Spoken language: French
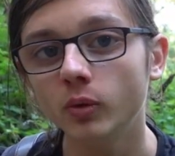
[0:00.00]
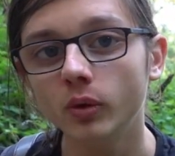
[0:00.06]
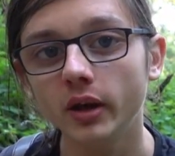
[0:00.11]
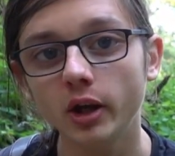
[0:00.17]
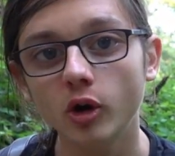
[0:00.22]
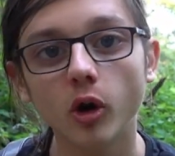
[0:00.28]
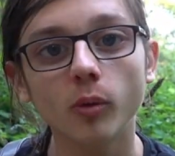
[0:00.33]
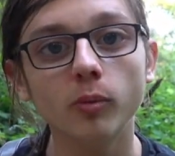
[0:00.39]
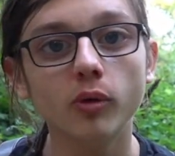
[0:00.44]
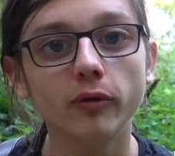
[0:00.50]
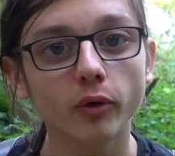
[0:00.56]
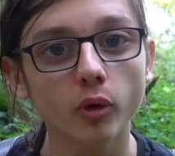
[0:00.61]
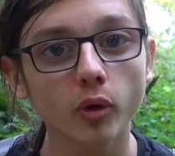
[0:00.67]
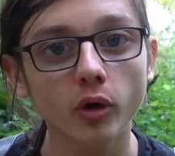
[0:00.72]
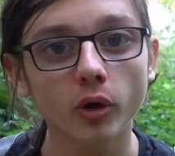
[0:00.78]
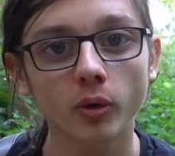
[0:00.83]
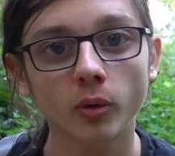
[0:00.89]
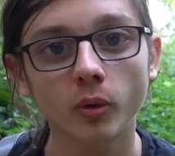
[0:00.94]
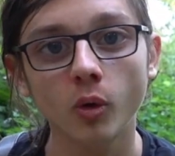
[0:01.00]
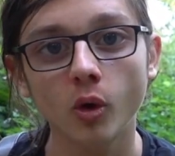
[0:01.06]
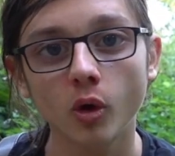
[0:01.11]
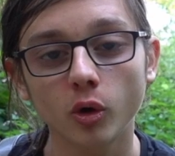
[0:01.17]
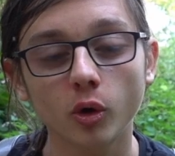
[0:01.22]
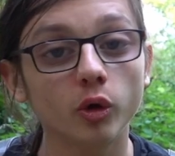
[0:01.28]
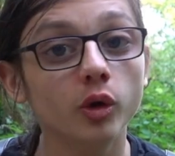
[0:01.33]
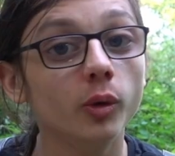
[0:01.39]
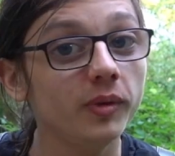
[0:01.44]
ou les corbeaux-freux
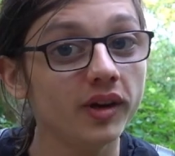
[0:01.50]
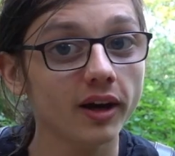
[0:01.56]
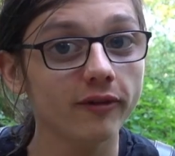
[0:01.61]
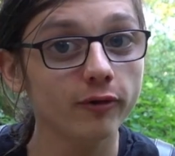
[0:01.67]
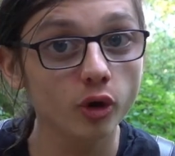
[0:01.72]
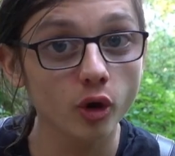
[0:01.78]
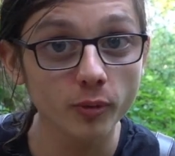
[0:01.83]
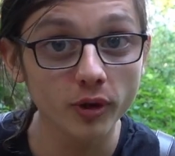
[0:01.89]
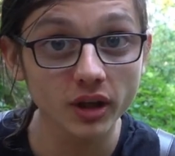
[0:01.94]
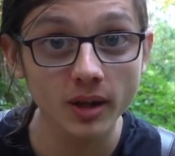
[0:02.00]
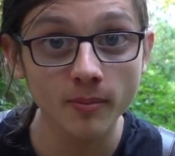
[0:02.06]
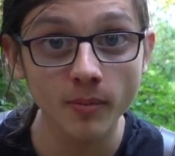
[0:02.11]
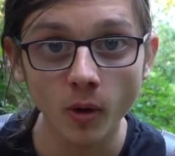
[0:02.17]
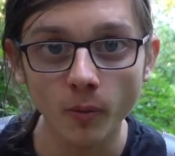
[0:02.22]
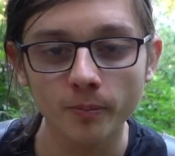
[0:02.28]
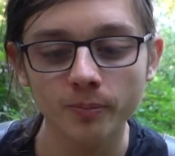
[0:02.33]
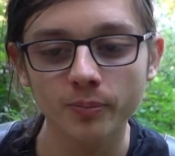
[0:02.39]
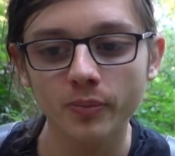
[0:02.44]
qu'on observe communément.